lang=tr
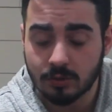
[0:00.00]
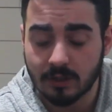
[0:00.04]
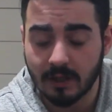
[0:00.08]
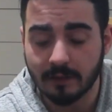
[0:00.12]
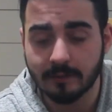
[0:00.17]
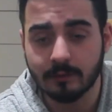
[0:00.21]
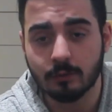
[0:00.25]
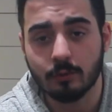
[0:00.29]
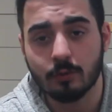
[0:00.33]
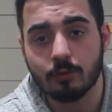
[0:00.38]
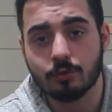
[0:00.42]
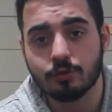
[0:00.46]

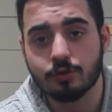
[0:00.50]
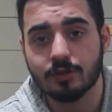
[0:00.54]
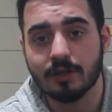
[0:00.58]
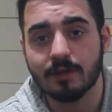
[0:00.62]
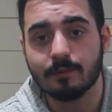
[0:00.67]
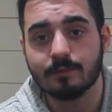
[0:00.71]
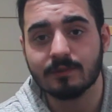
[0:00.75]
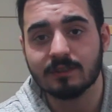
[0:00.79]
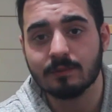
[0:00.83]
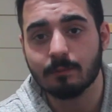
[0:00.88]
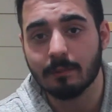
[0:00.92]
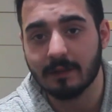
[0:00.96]
kendi
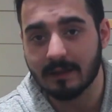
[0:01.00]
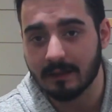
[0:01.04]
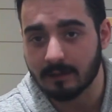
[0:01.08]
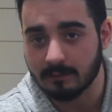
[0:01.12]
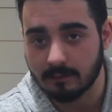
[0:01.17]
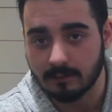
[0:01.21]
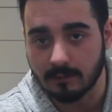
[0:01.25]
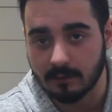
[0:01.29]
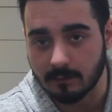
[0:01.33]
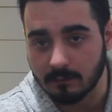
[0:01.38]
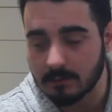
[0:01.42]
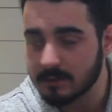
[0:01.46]
görüşlerimizi
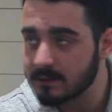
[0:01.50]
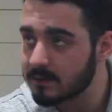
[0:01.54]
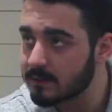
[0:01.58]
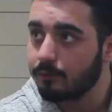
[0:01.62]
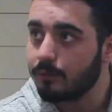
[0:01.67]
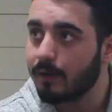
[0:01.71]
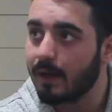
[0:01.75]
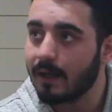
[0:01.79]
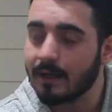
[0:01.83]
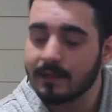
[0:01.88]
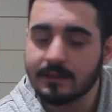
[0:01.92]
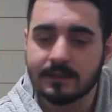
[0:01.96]
belirttiğimiz
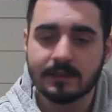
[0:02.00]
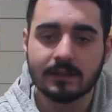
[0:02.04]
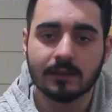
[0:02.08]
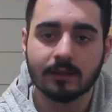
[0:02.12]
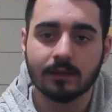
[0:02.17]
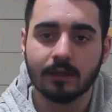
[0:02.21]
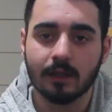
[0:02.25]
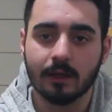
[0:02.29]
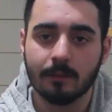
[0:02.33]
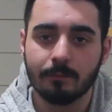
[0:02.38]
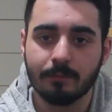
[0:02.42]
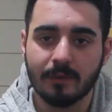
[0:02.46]
ve
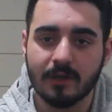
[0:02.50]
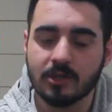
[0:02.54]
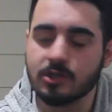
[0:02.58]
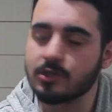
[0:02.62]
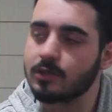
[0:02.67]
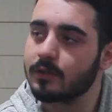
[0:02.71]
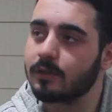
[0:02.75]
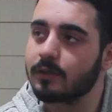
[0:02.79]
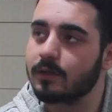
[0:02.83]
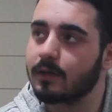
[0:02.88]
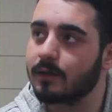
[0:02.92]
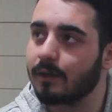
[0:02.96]
aslında
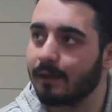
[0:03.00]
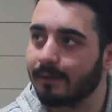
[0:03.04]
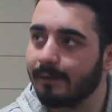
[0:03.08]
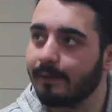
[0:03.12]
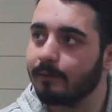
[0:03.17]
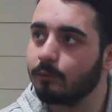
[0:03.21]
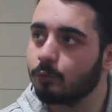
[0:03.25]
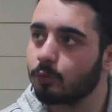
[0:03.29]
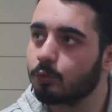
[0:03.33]
5 yıldır neden